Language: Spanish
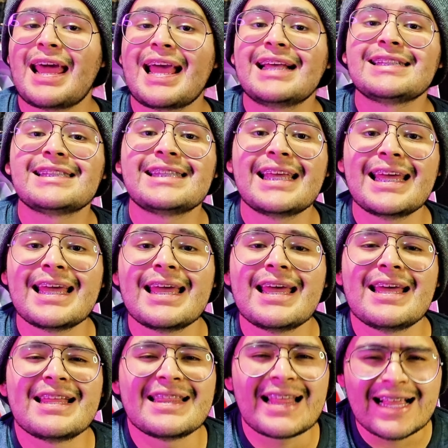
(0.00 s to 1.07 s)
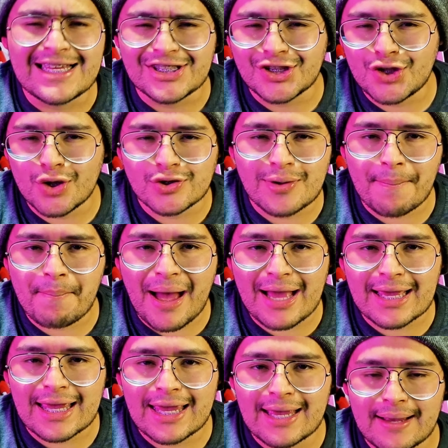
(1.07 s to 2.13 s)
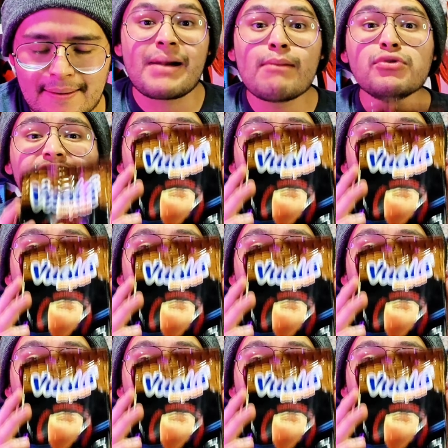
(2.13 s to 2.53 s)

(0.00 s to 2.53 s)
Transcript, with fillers: este delicioso empaque. Vamos a